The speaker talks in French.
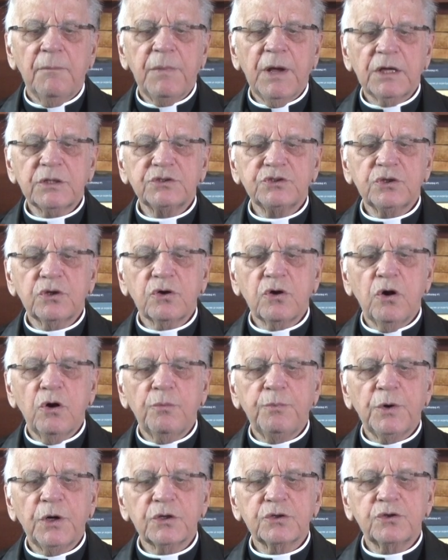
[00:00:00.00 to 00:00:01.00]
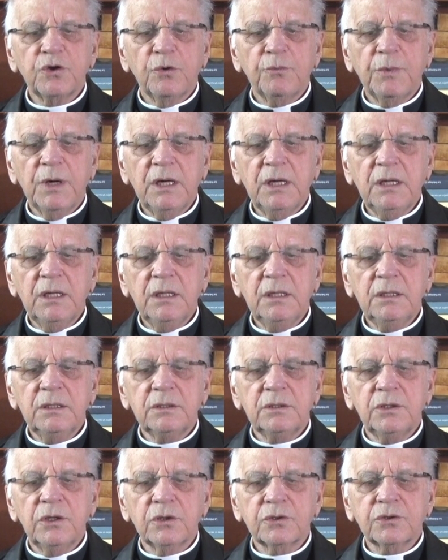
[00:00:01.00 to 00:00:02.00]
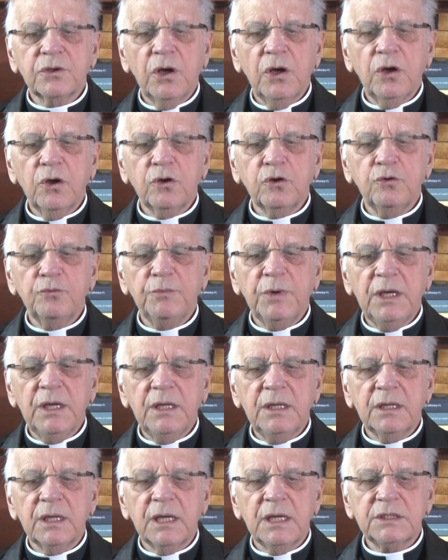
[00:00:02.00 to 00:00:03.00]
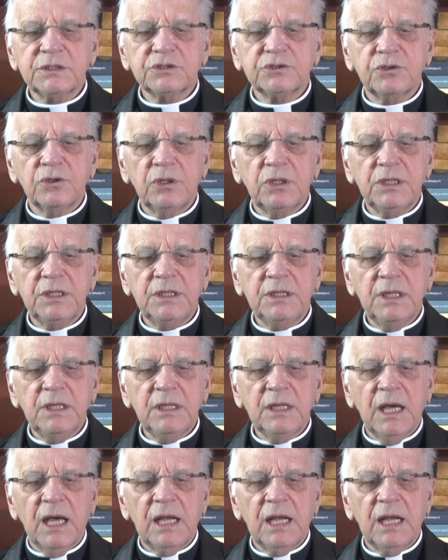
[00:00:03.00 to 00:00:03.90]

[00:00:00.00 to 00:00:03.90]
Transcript: Par ce comportement, le cœur humain reste lié